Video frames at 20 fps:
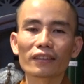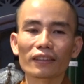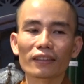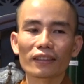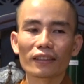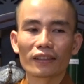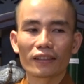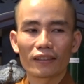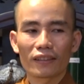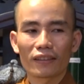
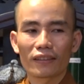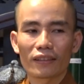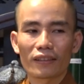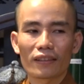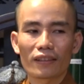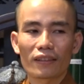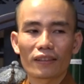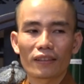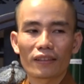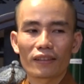tựa
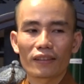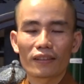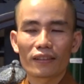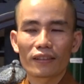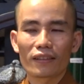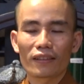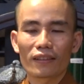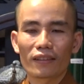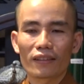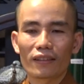
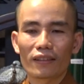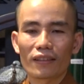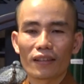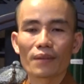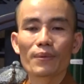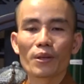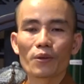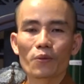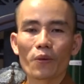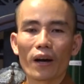
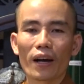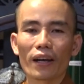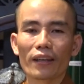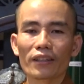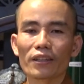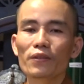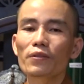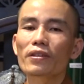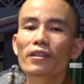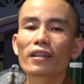ở bên ngoài
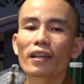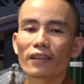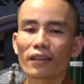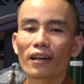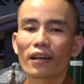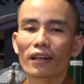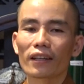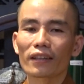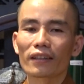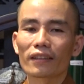giống như là
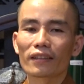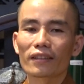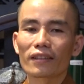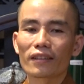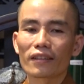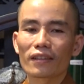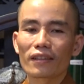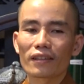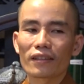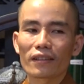đời,
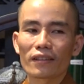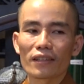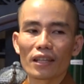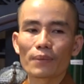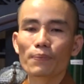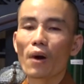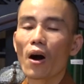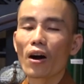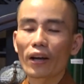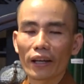
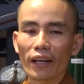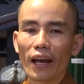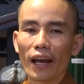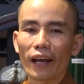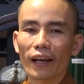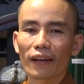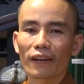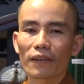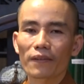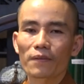để bỏ cái
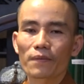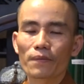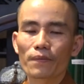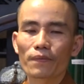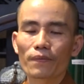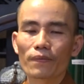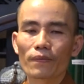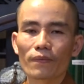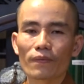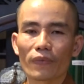ác
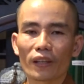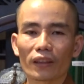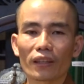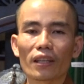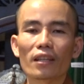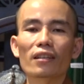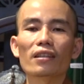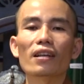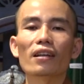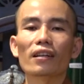và
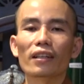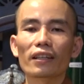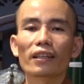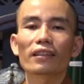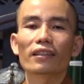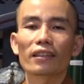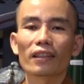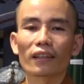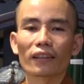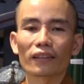tiến dần lên
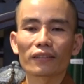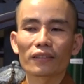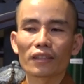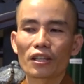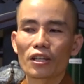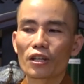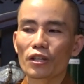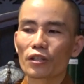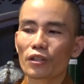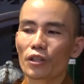cái thiện.
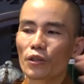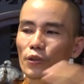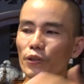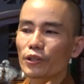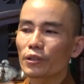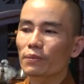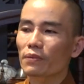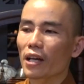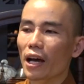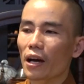Nếu
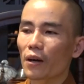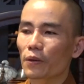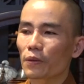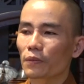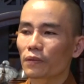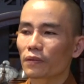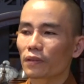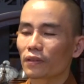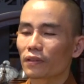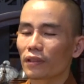như trong đạo
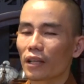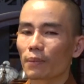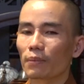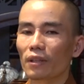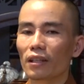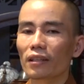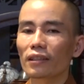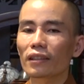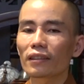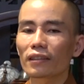làm
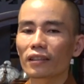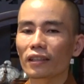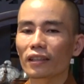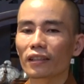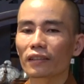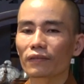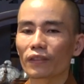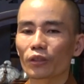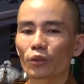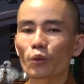lớn cái
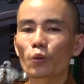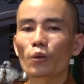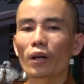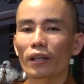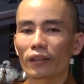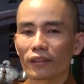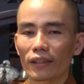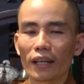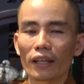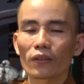thiện và tu
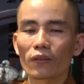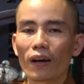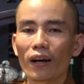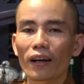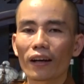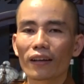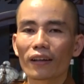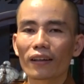hành giải thoát,